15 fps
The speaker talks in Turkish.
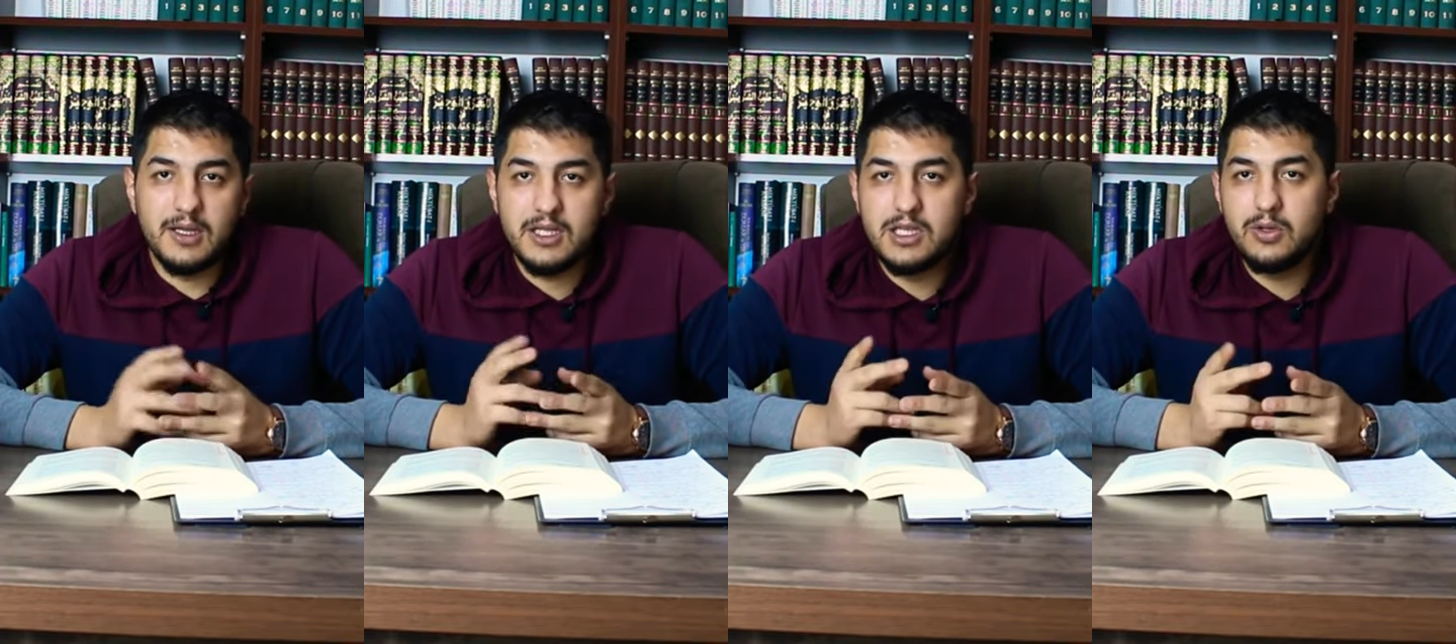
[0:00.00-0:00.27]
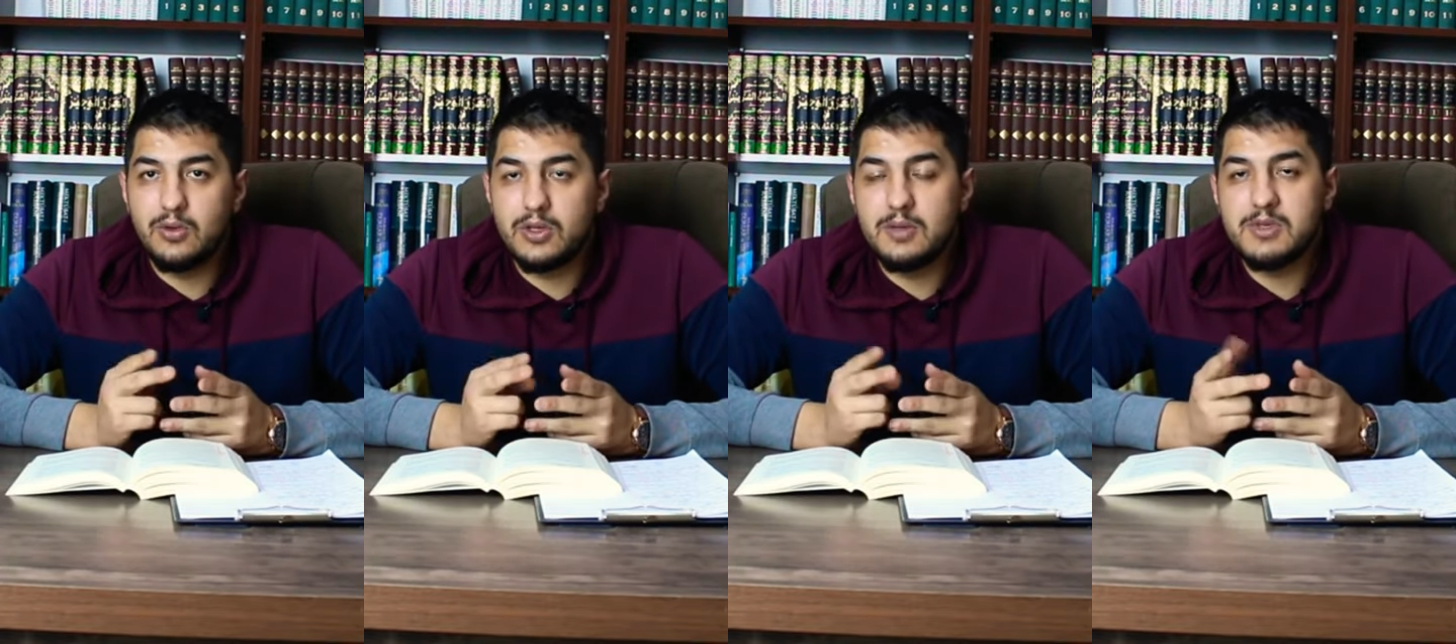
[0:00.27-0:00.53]

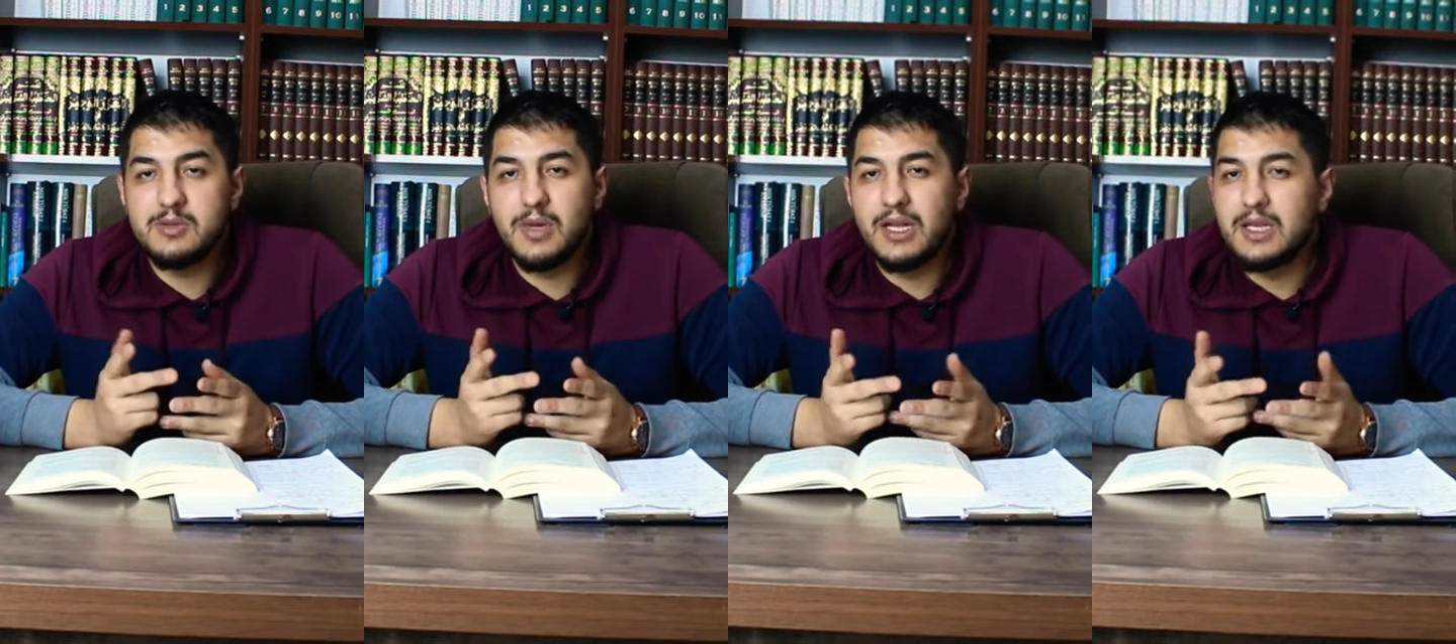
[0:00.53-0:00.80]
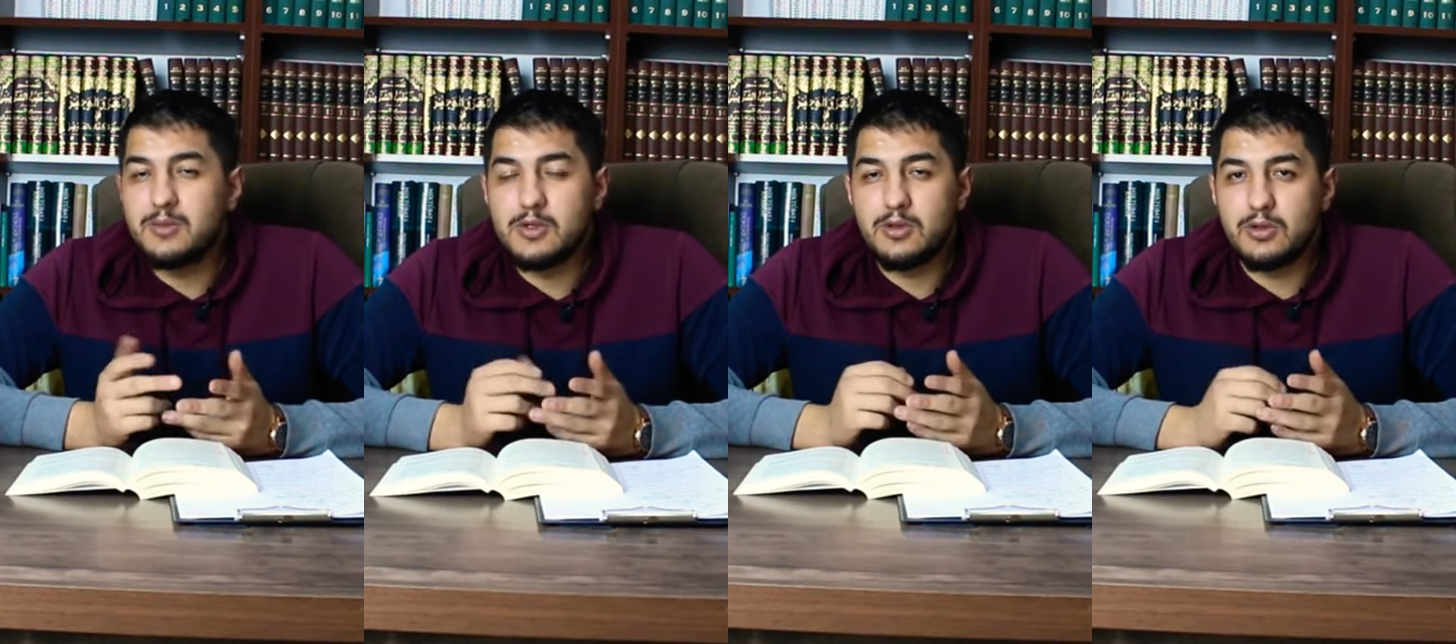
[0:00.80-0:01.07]
İki yönü de bizim
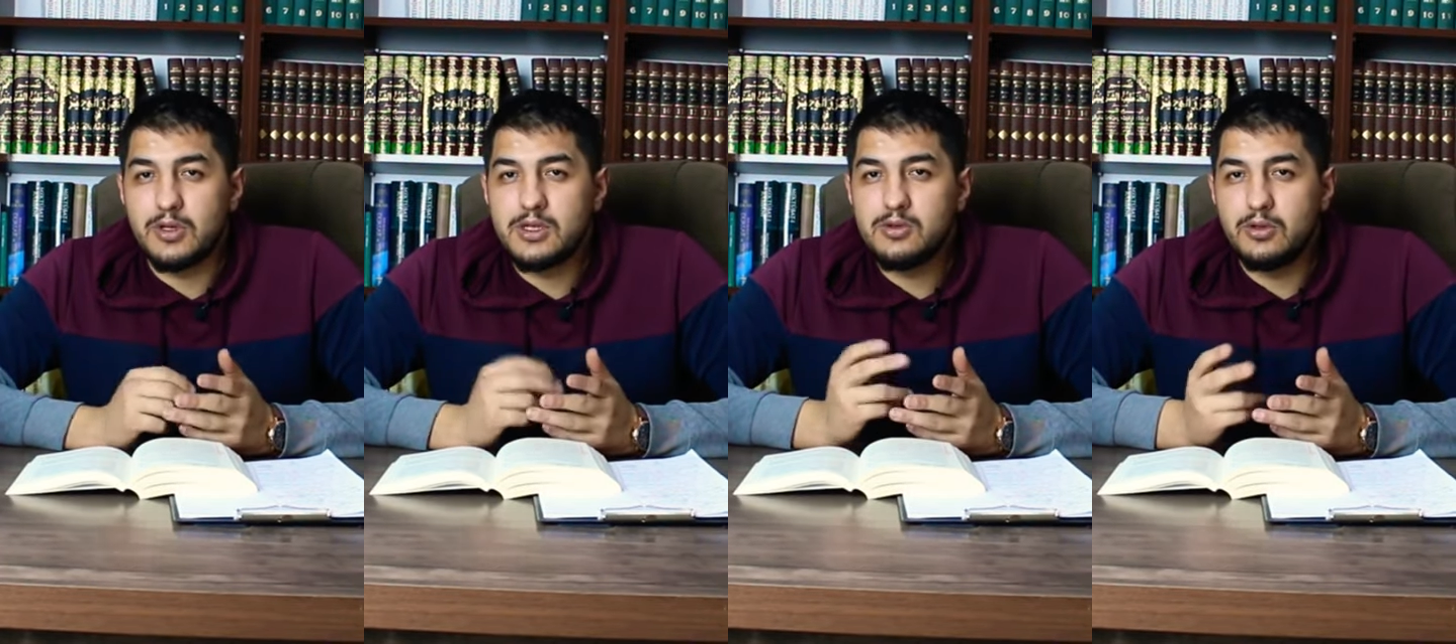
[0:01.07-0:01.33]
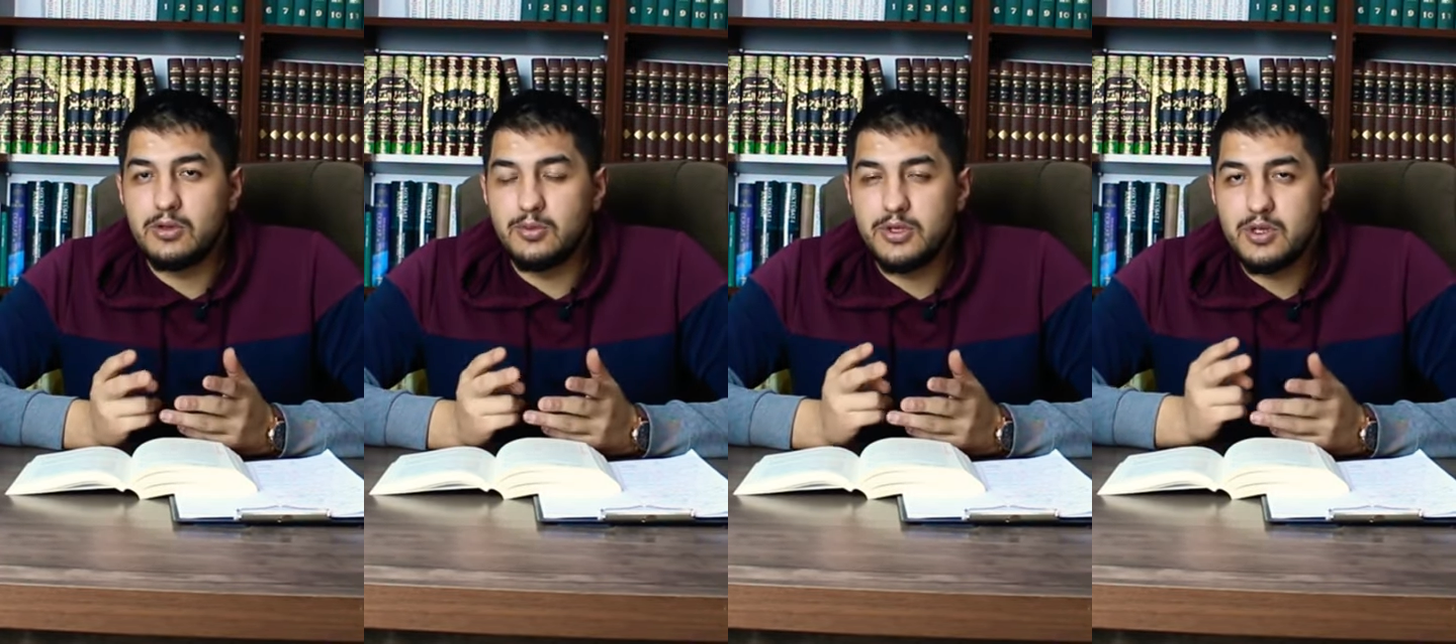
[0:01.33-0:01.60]
aleyhimize oluyor.
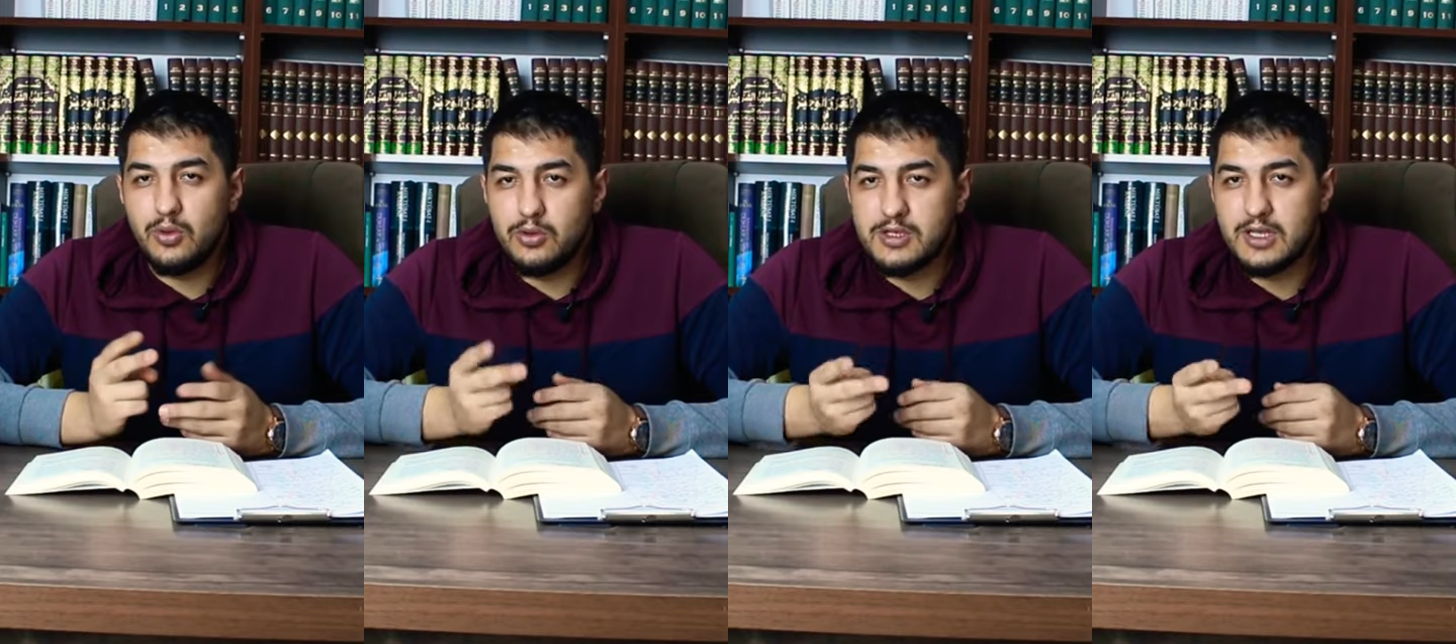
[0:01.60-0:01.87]
Nasıl oluyor bu iş?